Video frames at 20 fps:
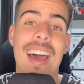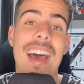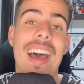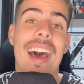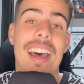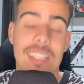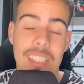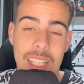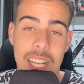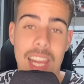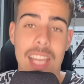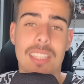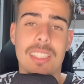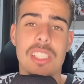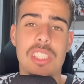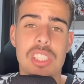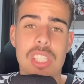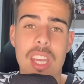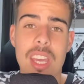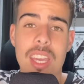
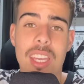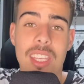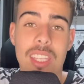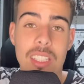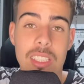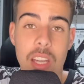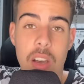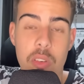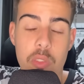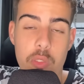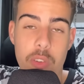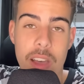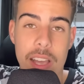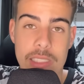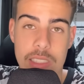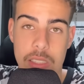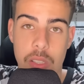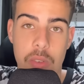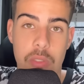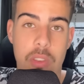atletas que não
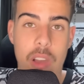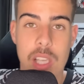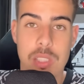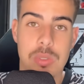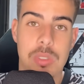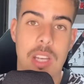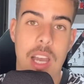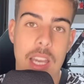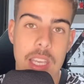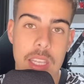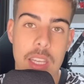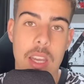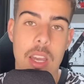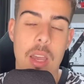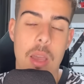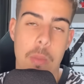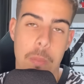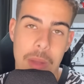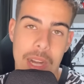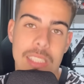façam o Vasco cair
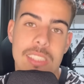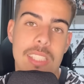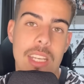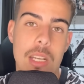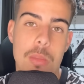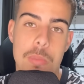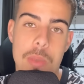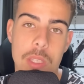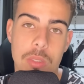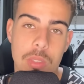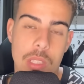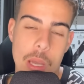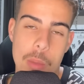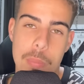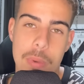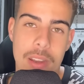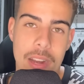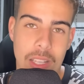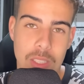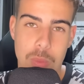para a Série B do
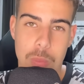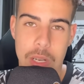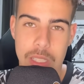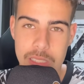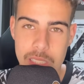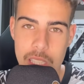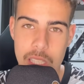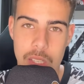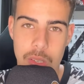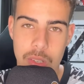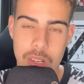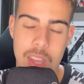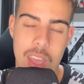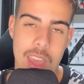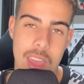Campeonato Brasileiro.